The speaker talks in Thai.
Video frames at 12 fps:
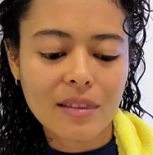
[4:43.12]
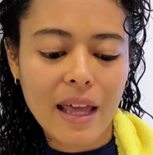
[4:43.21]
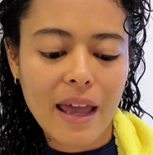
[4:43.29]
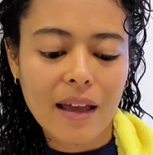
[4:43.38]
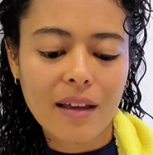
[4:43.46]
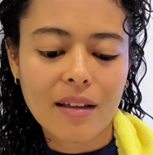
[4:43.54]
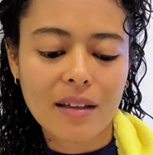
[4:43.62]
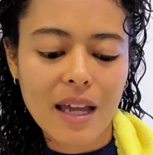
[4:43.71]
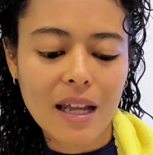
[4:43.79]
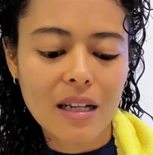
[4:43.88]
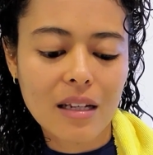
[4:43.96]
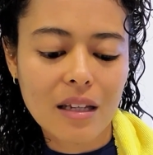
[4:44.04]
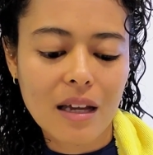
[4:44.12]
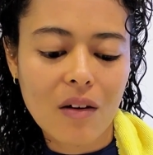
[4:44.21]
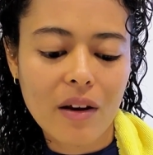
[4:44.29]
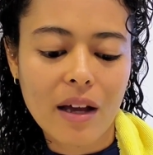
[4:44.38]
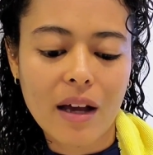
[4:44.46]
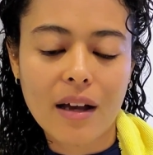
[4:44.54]
แตะแค่นิดเดียว
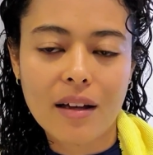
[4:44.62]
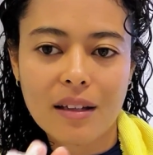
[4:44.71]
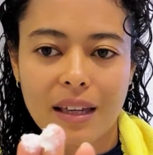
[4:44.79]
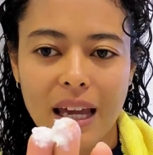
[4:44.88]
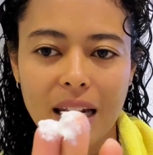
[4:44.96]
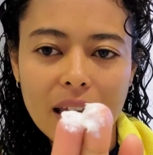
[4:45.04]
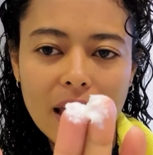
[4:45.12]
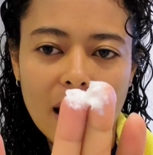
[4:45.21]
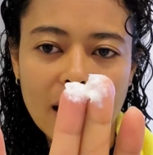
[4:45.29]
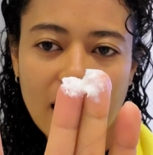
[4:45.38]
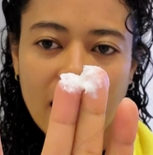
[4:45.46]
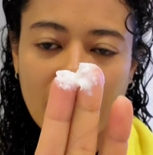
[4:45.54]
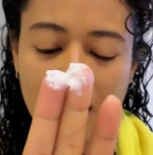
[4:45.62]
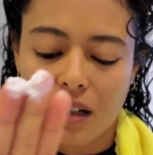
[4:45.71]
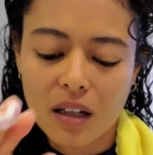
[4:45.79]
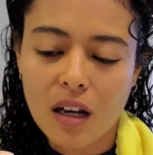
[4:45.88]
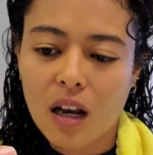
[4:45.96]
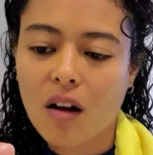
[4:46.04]
นะคะ แค่นี้เองนะคะ
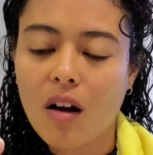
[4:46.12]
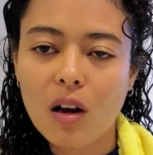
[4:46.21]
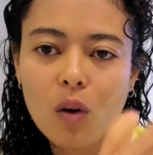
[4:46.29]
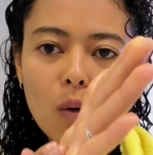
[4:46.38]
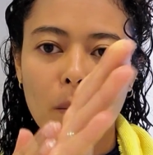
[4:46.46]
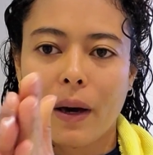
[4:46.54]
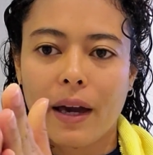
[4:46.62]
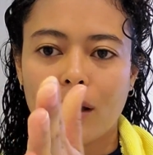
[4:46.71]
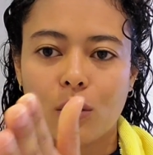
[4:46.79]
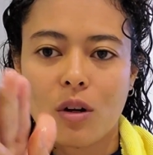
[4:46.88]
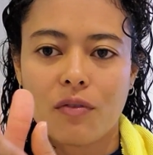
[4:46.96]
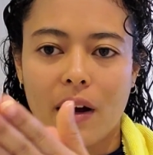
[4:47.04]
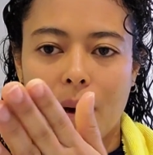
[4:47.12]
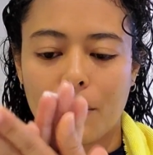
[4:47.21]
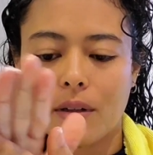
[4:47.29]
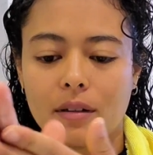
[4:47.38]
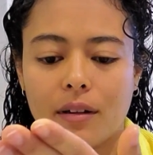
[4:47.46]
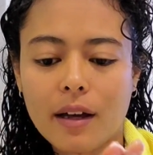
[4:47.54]
แล้วก็ลูบไปให้ทั่วฝ่า
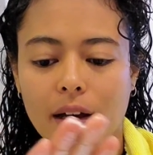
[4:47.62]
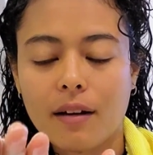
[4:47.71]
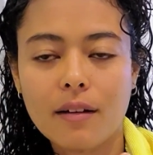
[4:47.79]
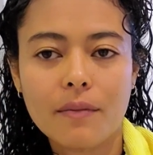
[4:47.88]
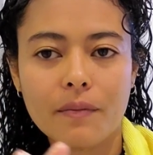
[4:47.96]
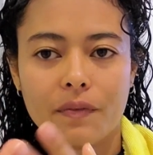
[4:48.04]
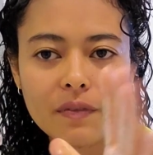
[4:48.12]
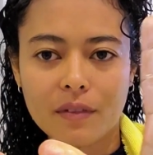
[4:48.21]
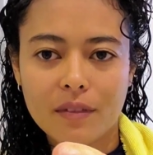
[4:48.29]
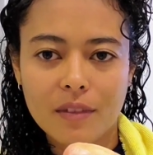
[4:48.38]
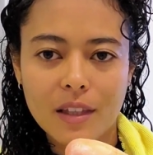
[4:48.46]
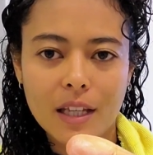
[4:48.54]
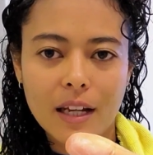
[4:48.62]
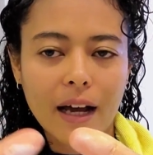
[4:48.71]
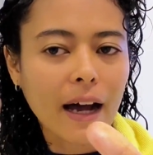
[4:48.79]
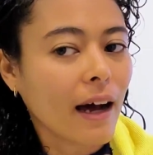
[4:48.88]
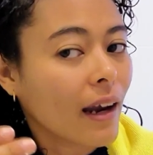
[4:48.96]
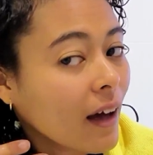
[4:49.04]
มือนะคะเนี่ยนะ
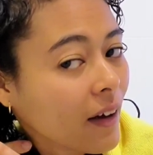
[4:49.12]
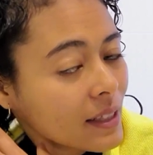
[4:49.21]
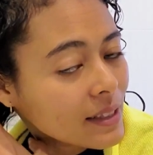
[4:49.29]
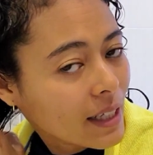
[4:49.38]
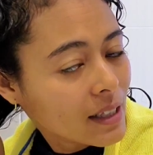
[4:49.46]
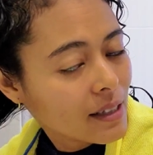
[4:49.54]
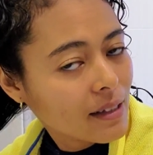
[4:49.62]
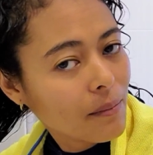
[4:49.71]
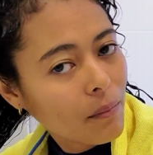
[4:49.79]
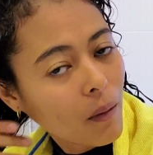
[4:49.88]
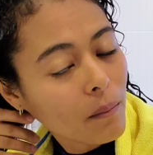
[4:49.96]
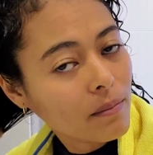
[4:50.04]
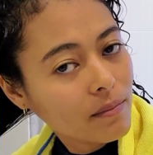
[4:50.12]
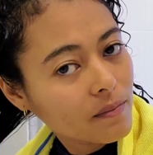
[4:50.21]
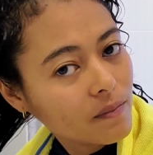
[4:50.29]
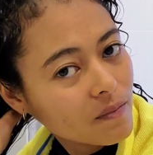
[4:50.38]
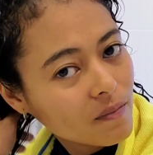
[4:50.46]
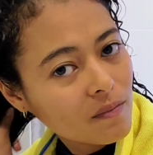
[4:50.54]
คะแล้วก็ใส่ที่เส้นผม
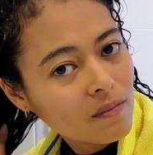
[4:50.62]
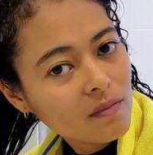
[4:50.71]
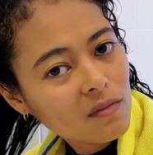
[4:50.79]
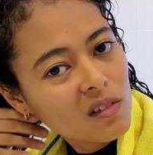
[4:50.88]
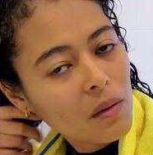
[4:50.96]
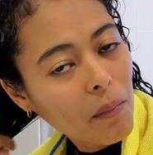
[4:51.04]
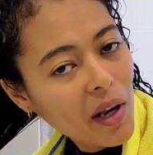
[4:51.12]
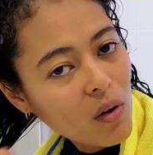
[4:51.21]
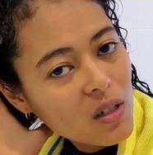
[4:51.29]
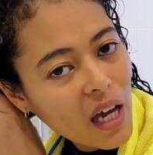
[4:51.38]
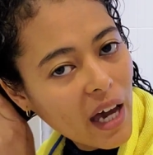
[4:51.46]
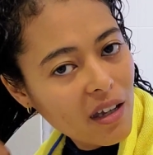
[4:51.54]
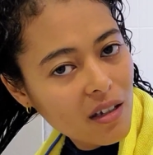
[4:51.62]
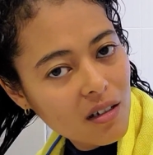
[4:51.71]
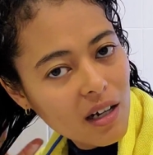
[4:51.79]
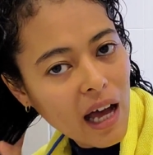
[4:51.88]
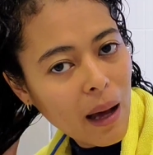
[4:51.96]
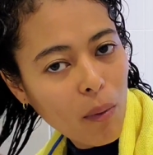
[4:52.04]
ไม่ต้องใช้เยอะ
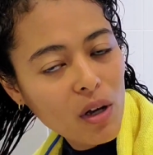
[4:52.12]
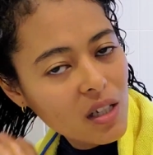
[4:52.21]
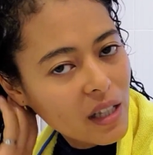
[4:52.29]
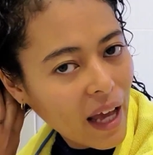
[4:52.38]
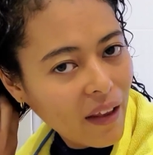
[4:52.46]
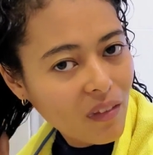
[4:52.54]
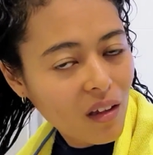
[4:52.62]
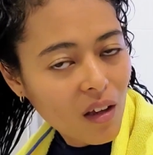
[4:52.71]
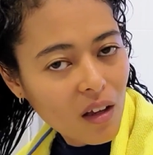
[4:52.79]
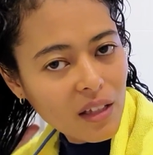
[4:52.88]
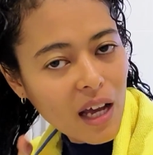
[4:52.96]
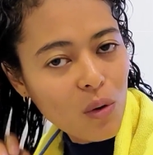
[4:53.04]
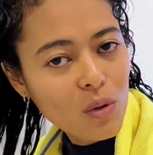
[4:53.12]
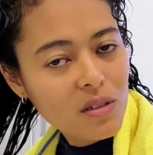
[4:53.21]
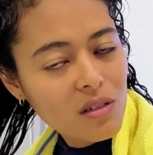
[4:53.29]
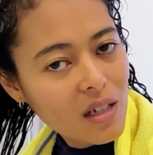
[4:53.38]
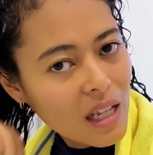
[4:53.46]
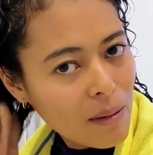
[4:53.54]
ค่ะ เพราะฉะนั้นถ้าคุณ
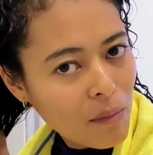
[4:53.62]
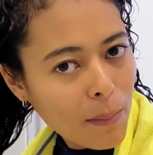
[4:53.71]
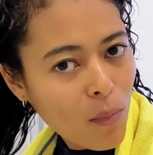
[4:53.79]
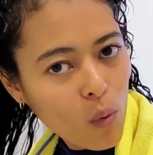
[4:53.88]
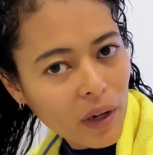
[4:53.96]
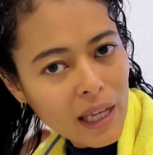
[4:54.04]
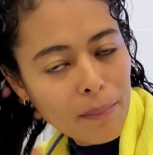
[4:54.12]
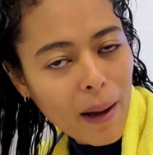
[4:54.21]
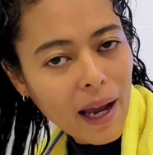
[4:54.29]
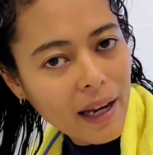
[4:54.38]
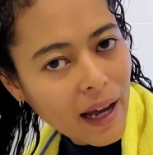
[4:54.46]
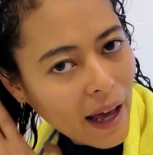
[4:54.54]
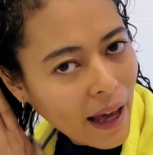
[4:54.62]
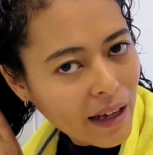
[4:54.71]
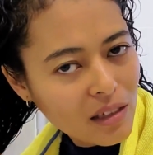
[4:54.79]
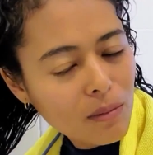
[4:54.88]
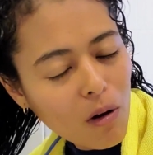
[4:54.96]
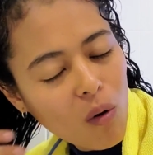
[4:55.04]
ซื้อครีมกระปุกนี้ไปนะคะ
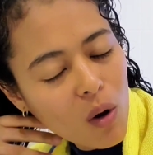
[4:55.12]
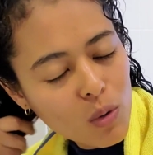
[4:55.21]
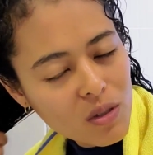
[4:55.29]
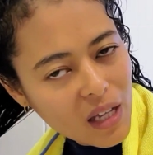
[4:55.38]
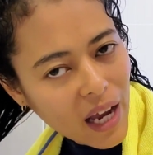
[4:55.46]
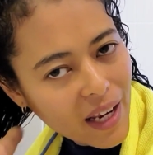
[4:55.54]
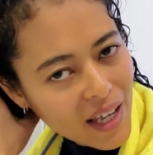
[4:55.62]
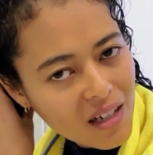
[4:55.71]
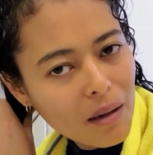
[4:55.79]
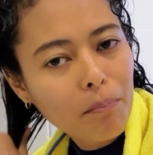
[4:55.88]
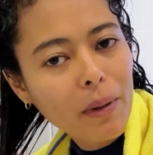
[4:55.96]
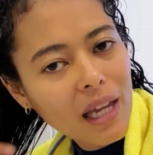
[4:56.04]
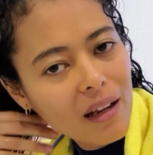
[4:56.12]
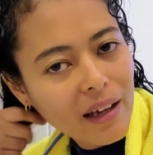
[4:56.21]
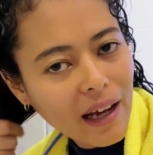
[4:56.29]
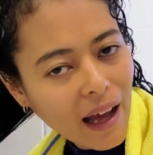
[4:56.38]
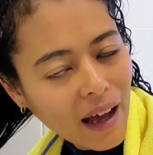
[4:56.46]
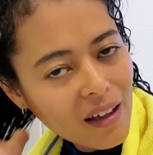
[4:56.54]
จะบอกว่าคุณใช้ได้เกือบปีเลย
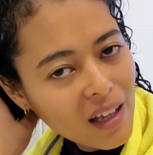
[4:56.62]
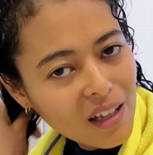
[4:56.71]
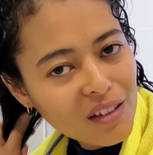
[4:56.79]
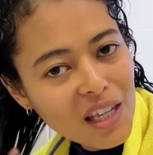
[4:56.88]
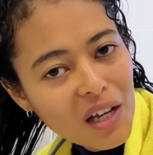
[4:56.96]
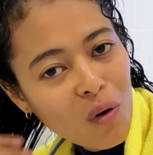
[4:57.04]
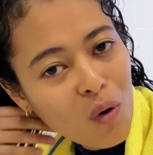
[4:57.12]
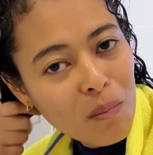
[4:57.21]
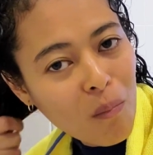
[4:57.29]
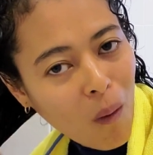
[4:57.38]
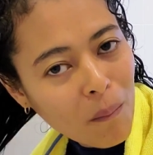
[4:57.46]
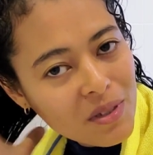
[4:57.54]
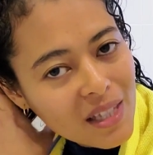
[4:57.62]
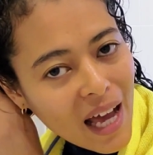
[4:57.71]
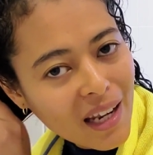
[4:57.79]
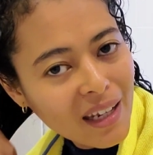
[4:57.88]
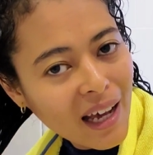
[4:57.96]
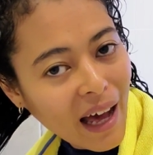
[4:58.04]
ค่ะยิ่งคุณผมสั้
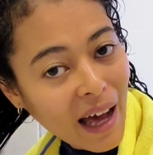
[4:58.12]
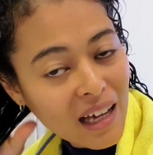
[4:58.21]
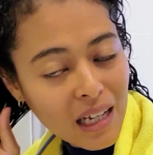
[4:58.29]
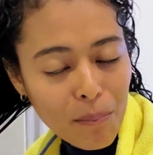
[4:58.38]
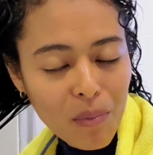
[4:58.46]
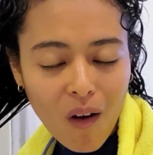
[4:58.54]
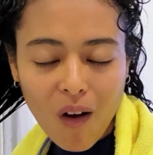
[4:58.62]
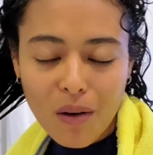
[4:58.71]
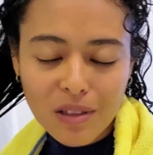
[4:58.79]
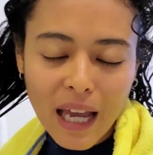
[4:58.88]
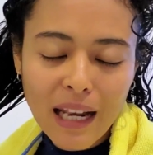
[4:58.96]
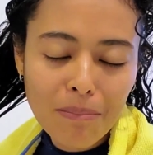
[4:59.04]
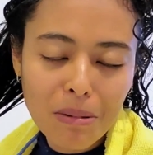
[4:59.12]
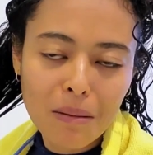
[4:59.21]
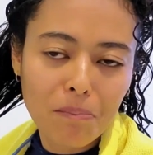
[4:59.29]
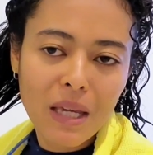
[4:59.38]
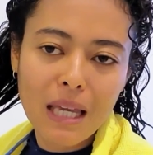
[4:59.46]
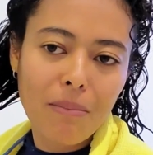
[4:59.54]
นนะคะรับรองใช้ได้เป็น
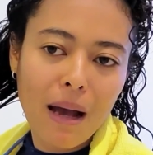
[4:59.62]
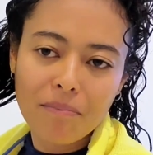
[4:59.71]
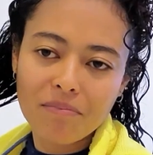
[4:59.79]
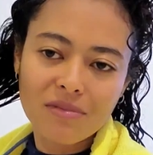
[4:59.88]
ปีแบบ